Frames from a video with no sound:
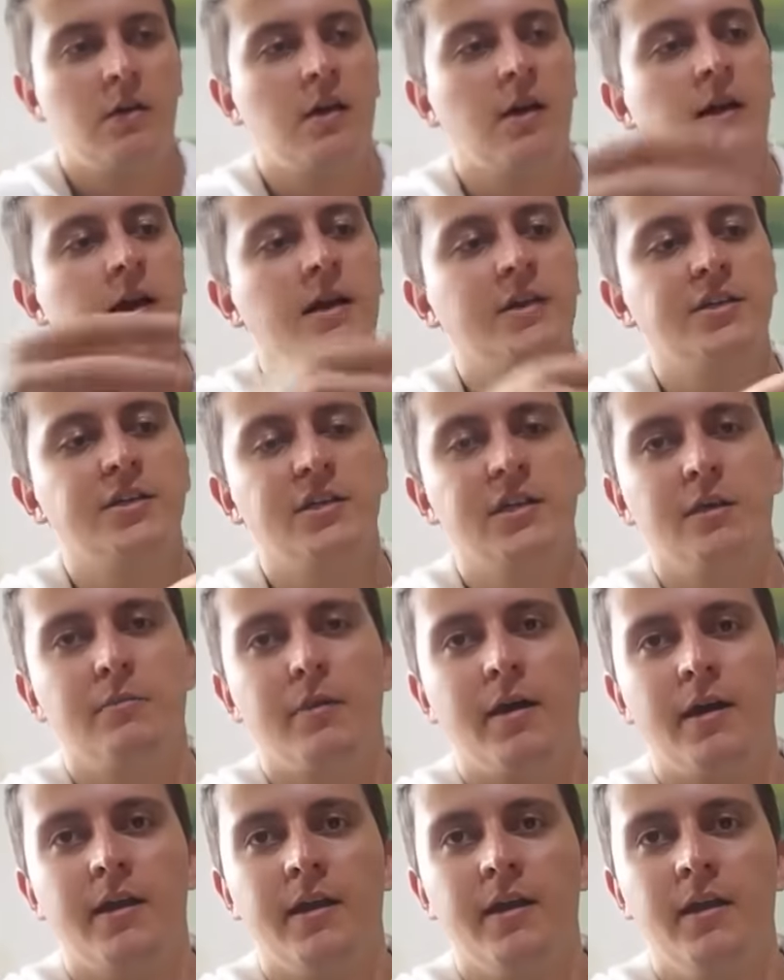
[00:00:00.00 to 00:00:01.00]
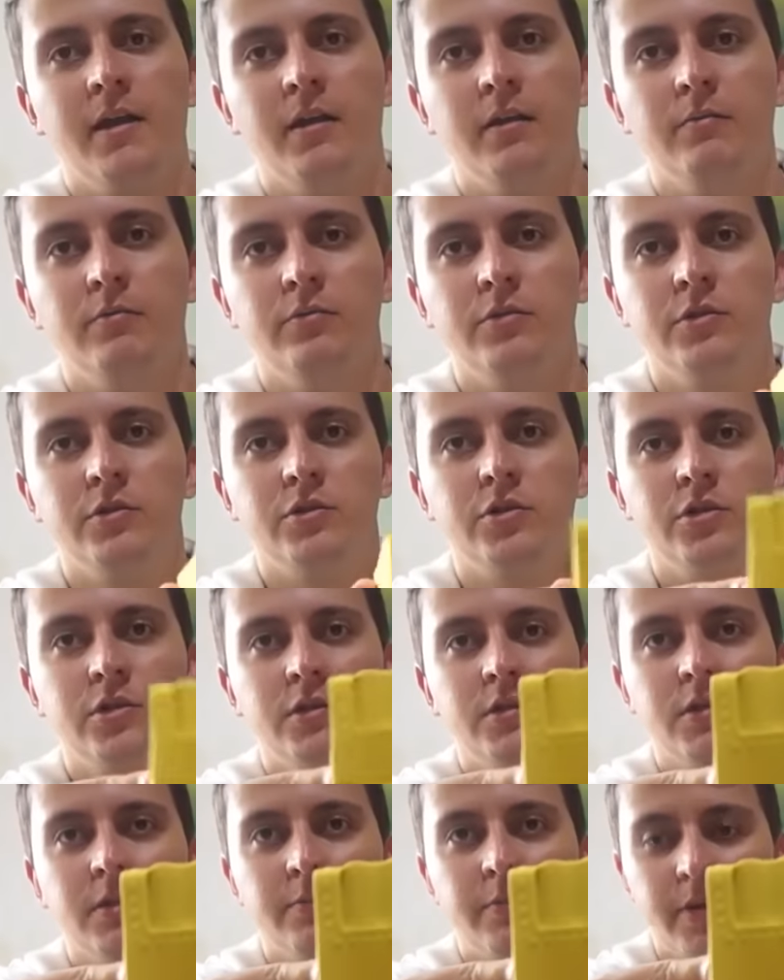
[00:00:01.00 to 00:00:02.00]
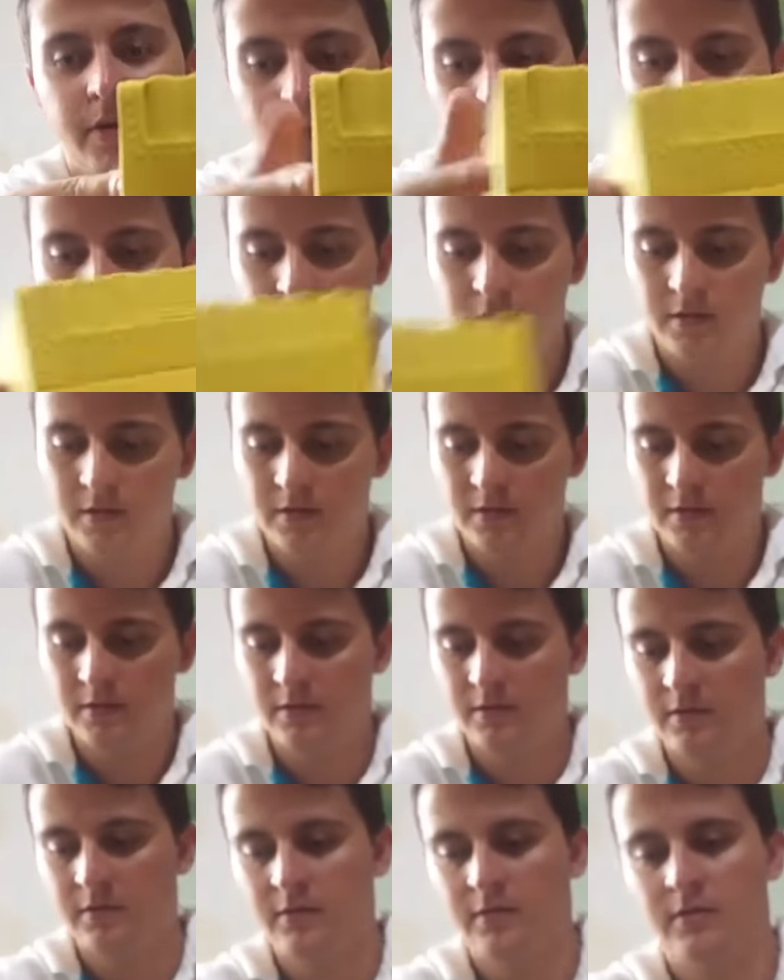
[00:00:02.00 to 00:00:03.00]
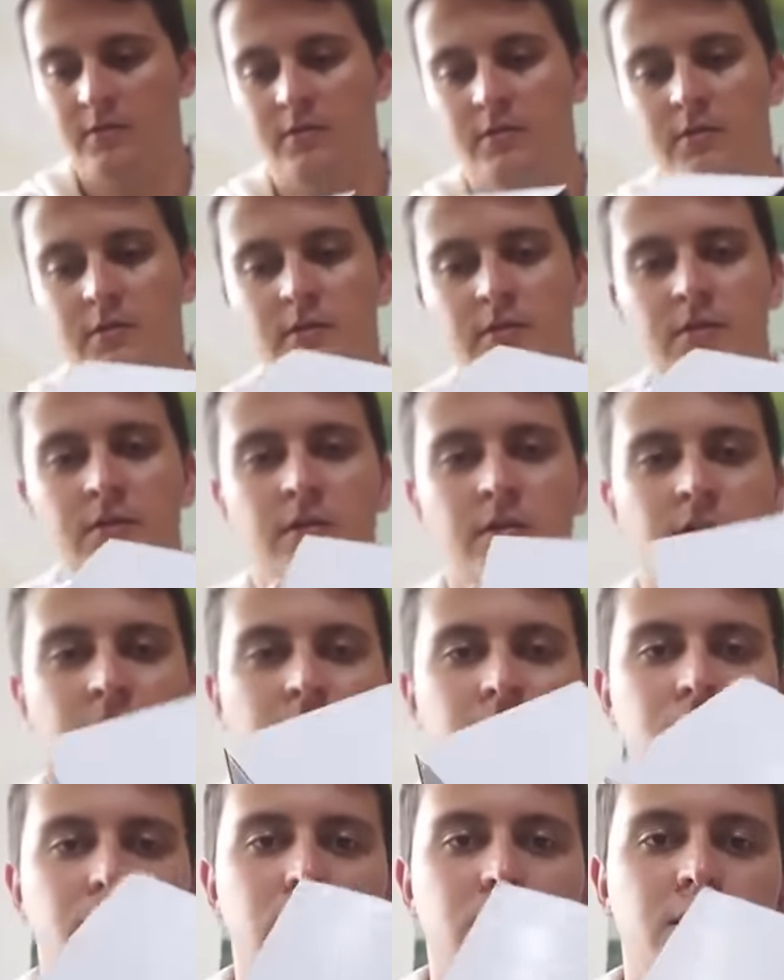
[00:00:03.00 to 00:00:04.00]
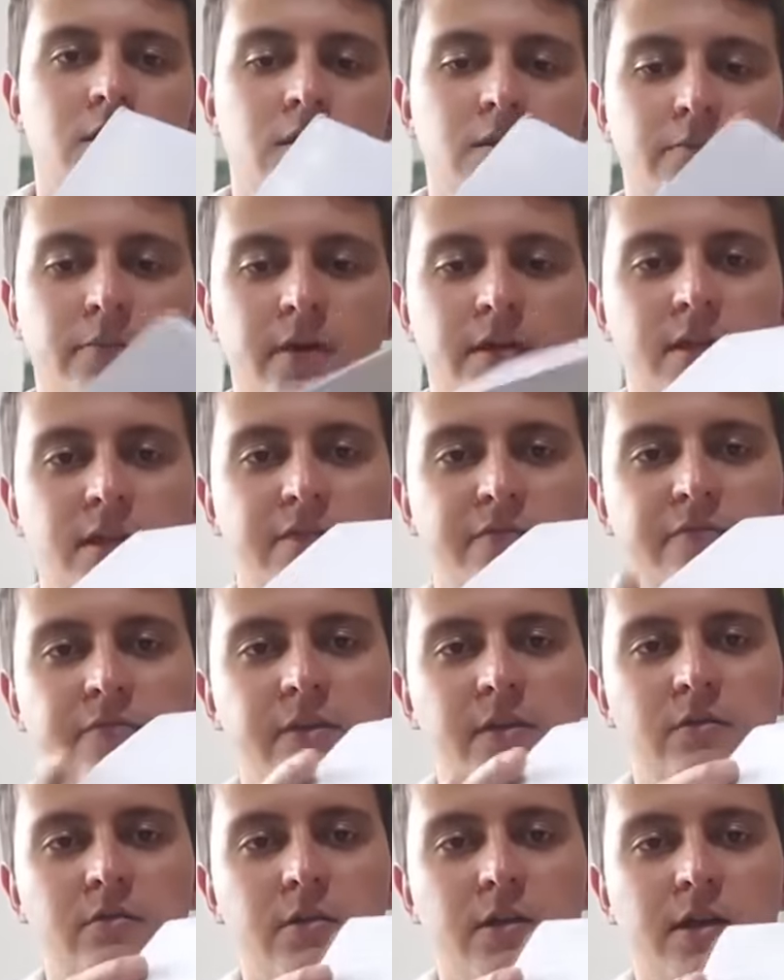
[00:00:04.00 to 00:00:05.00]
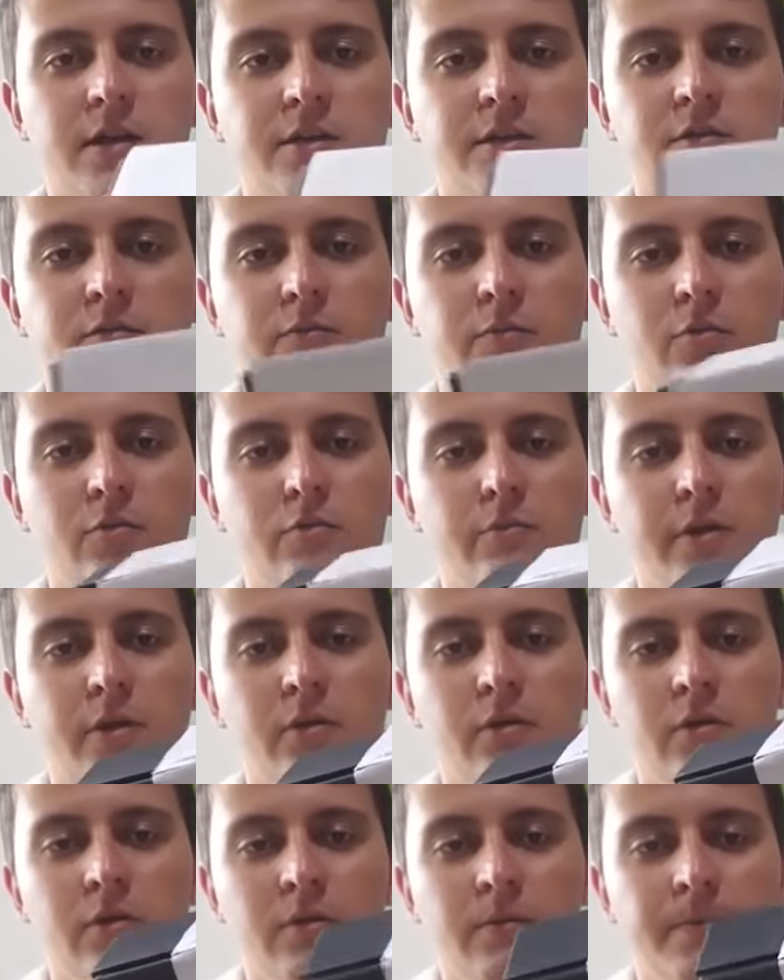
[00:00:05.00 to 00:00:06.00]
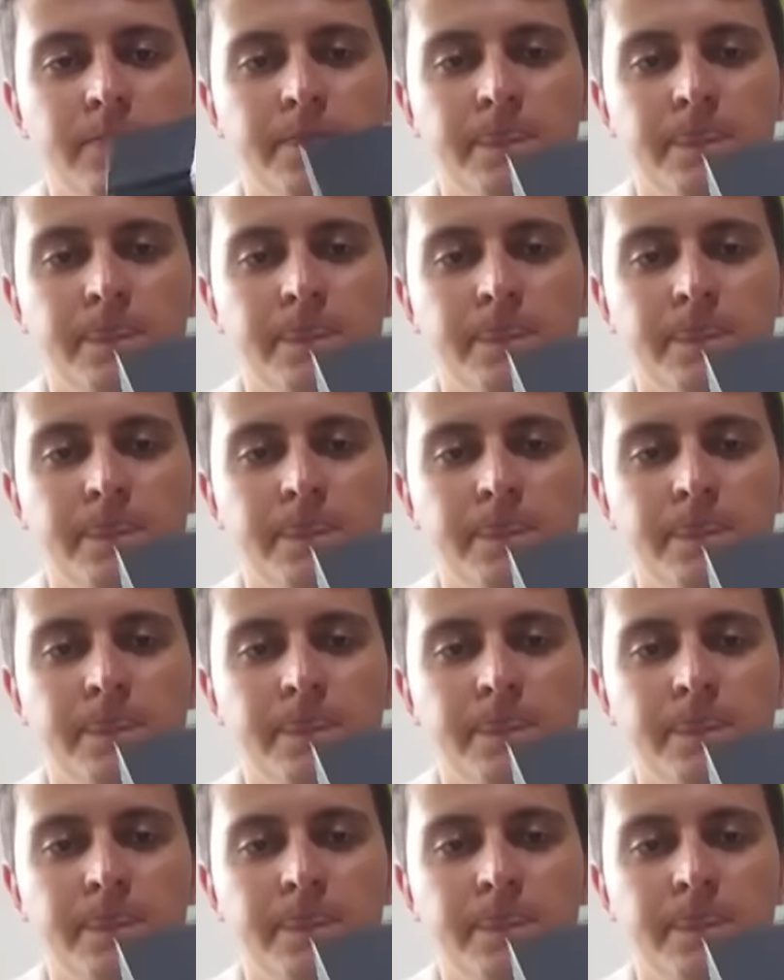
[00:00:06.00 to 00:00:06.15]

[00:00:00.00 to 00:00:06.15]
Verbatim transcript: Caixinha amarela, bonitinha também. Essa aqui também é da Invicta, é uma caixinha um pouco menor.